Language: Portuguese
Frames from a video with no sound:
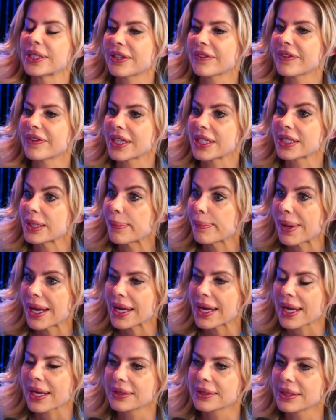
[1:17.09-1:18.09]
na varanda
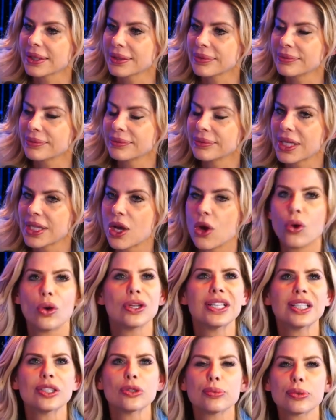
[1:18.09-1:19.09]
parada,
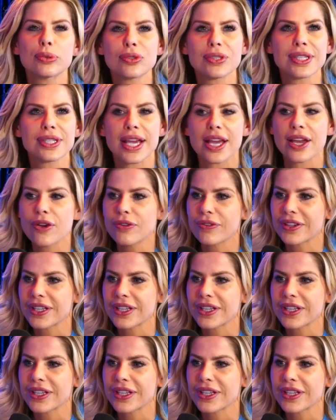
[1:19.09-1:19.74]
olhando para o céu.